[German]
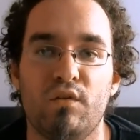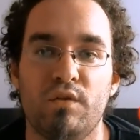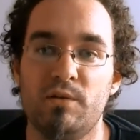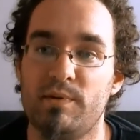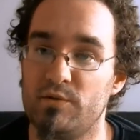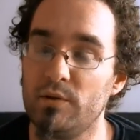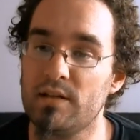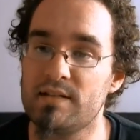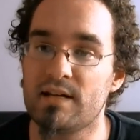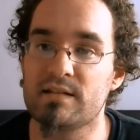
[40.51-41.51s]
Finde ich persönlich
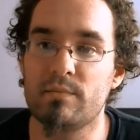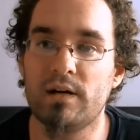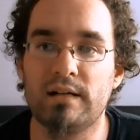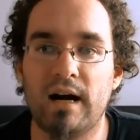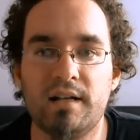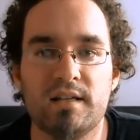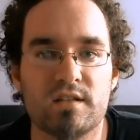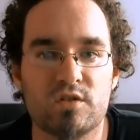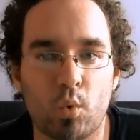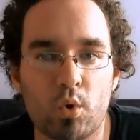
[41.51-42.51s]
jetzt erstmal gar nicht
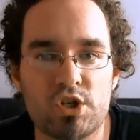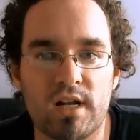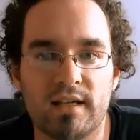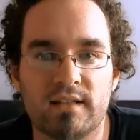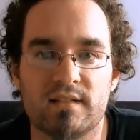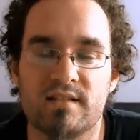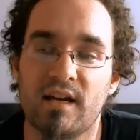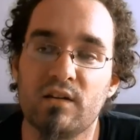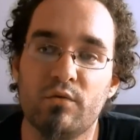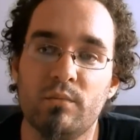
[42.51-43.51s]
so schlecht, denn das
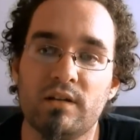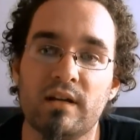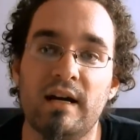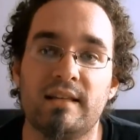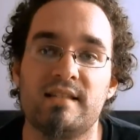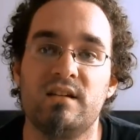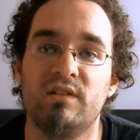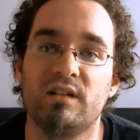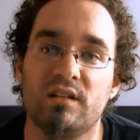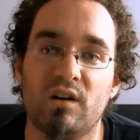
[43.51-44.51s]
zeigt für mich, dass hier
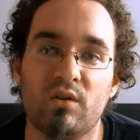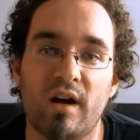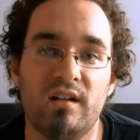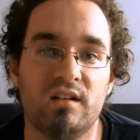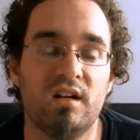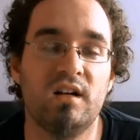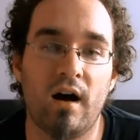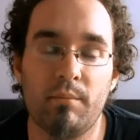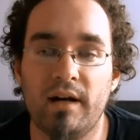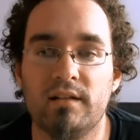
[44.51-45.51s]
wirklich auch eine
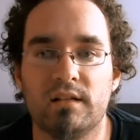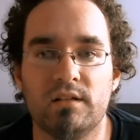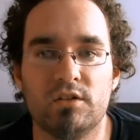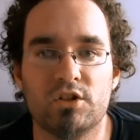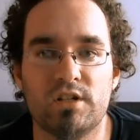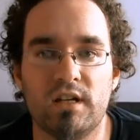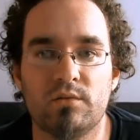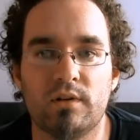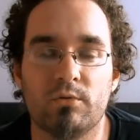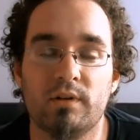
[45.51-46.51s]
Arbeit dahinter steht
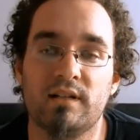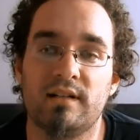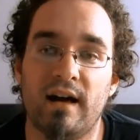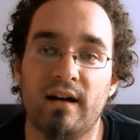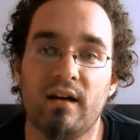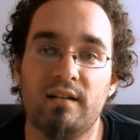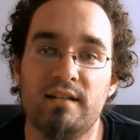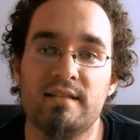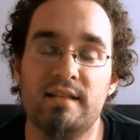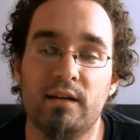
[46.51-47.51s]
und auch wirklich lange an
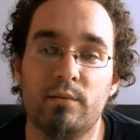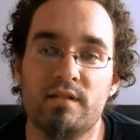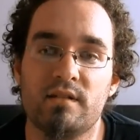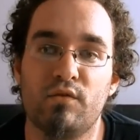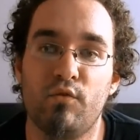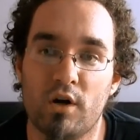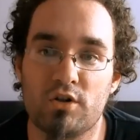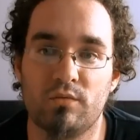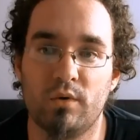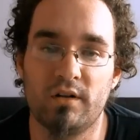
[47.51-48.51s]
diesen Liquids
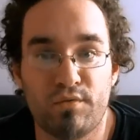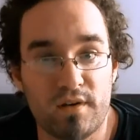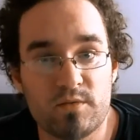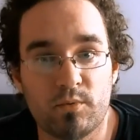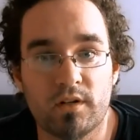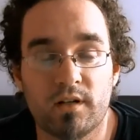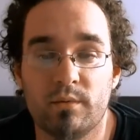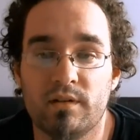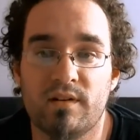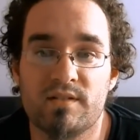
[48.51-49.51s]
geforscht wurde. Bei Facebook,
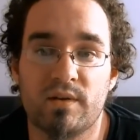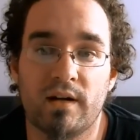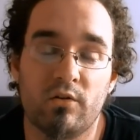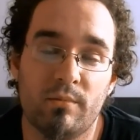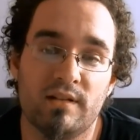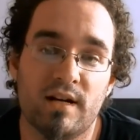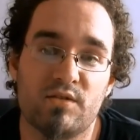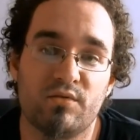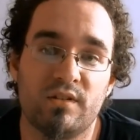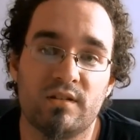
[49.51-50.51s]
glaube ich, war sogar ein Kommentar
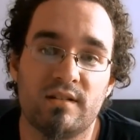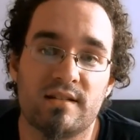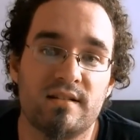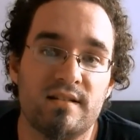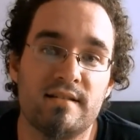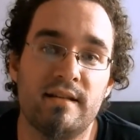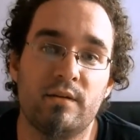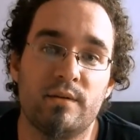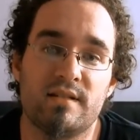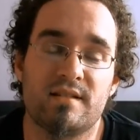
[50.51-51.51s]
zu finden, dass an diesen
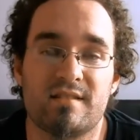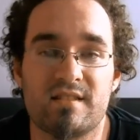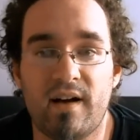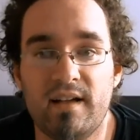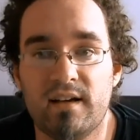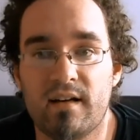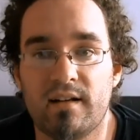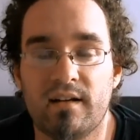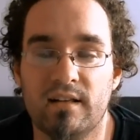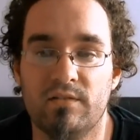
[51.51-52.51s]
Liquids zwei Jahre
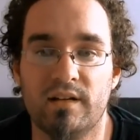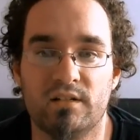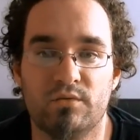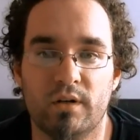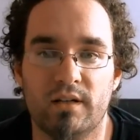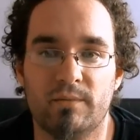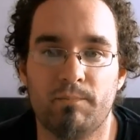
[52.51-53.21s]
lang entwickelt wurde.